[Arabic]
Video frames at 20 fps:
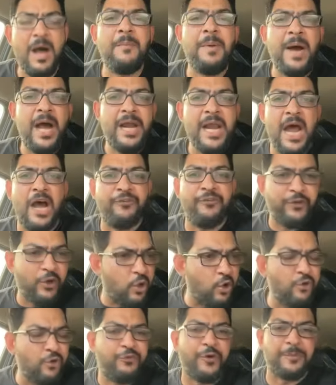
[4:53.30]
ما معناها
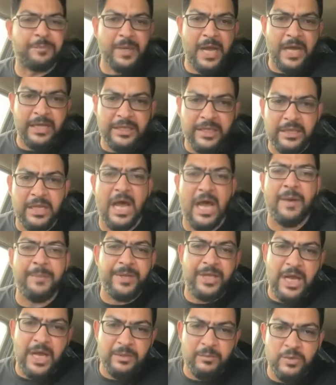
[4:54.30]
في غرفه بتاعت
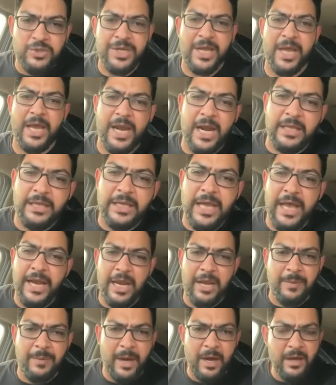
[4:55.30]
اطلاق بتاعت مسيرات
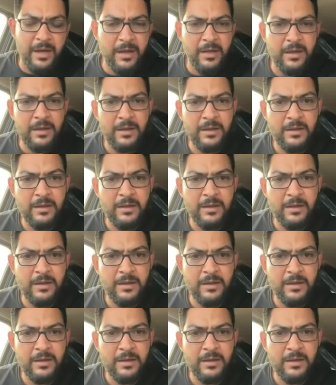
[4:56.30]
قريبه